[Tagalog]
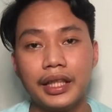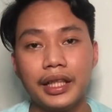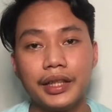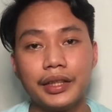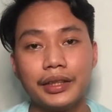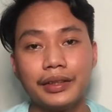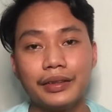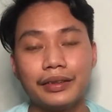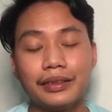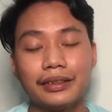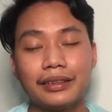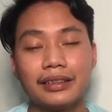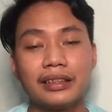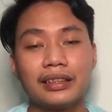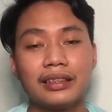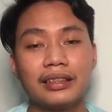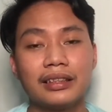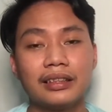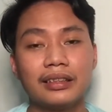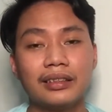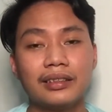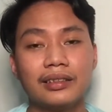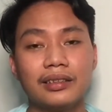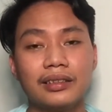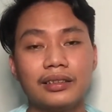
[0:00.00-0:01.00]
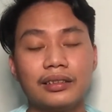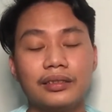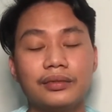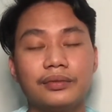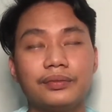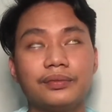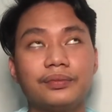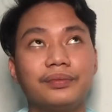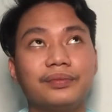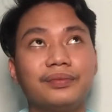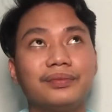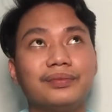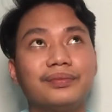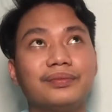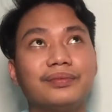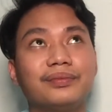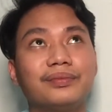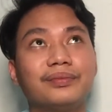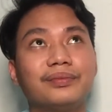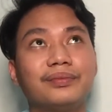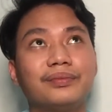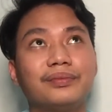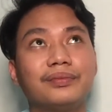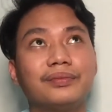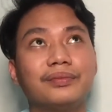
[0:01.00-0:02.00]
Ayun,
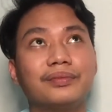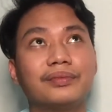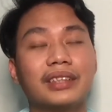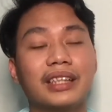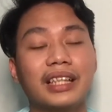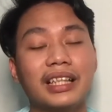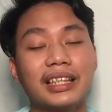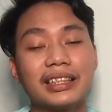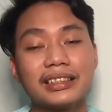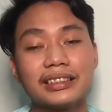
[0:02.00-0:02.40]
mm,